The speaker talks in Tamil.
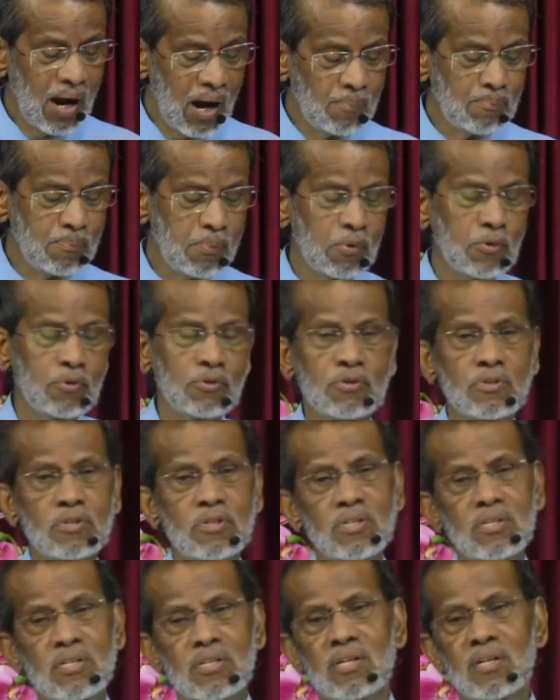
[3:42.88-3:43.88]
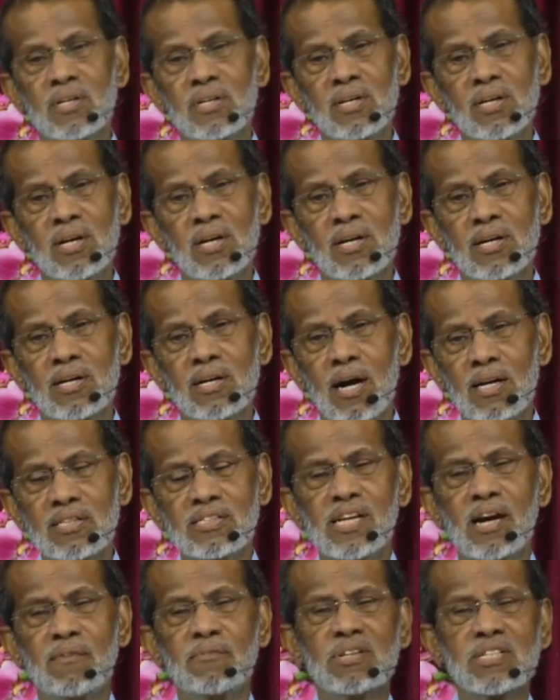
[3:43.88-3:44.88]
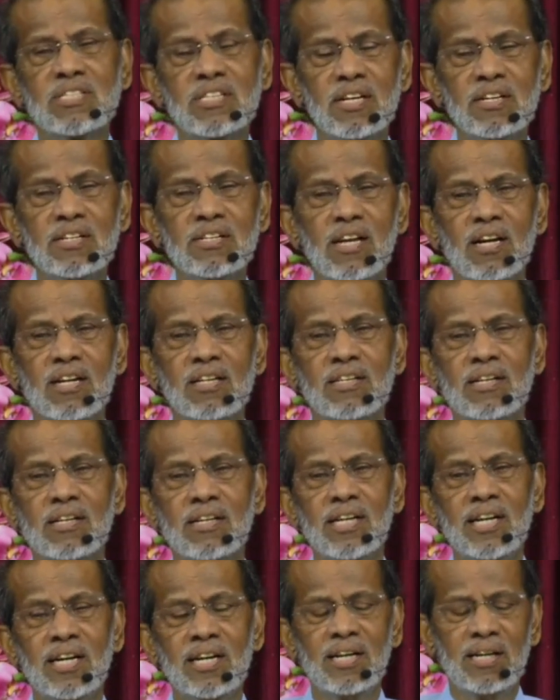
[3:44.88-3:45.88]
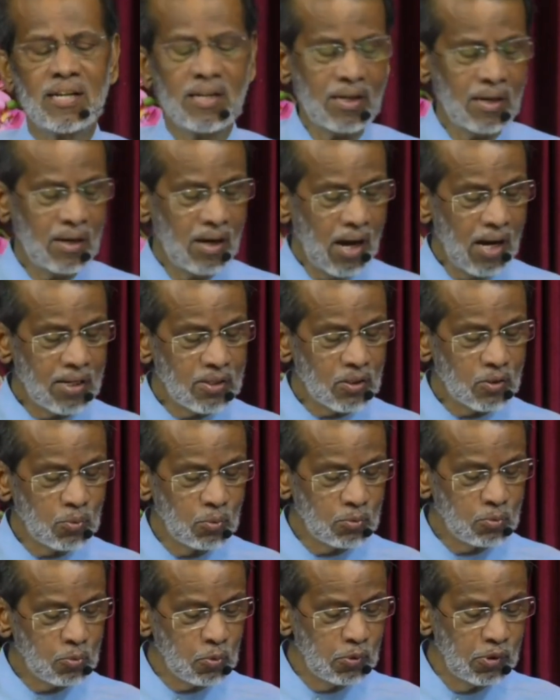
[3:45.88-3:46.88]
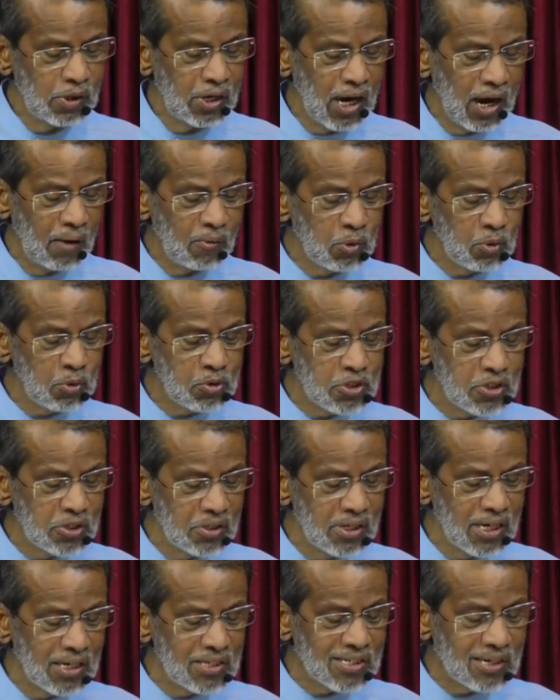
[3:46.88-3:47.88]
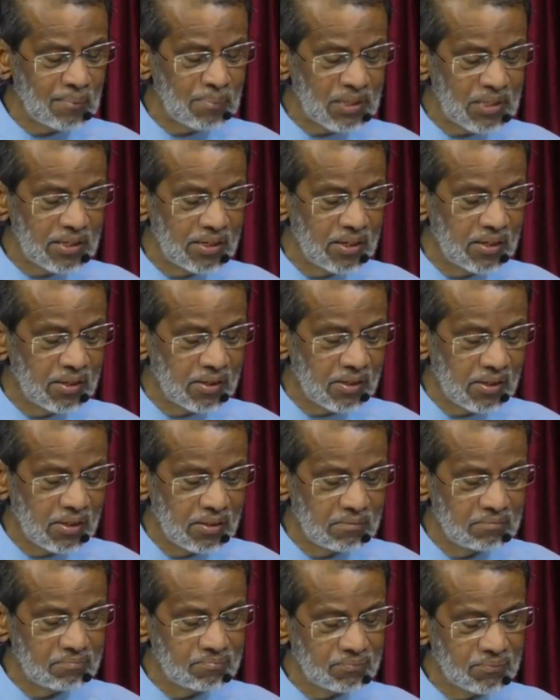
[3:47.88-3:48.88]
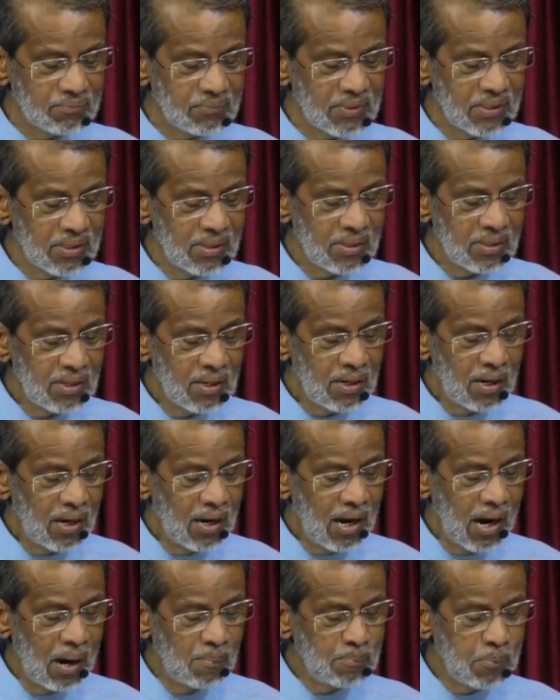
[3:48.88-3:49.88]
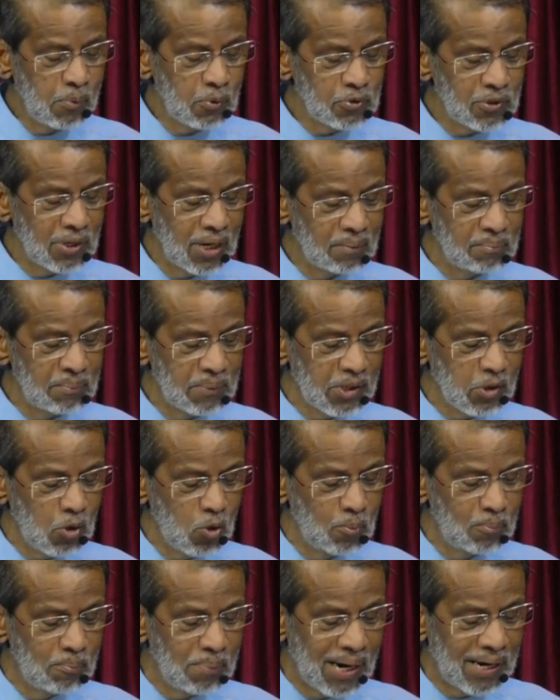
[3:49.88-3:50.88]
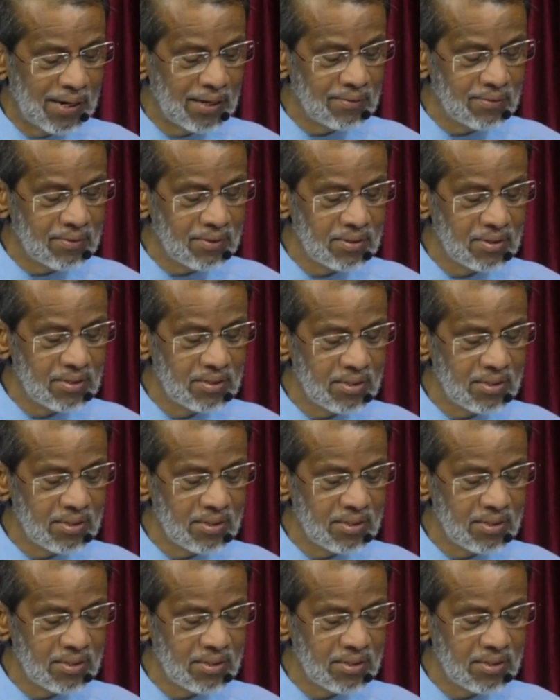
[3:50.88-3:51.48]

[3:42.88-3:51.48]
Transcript: அப்பொழுது ராஜாவின் சன்னிதானத்தில் அதற்கு உள்ளே அவன் ஒரு சின்ன ஜபத்தை ஏறெடுக்கிறான் அப்பொழுது நான் மிகவும் பயந்து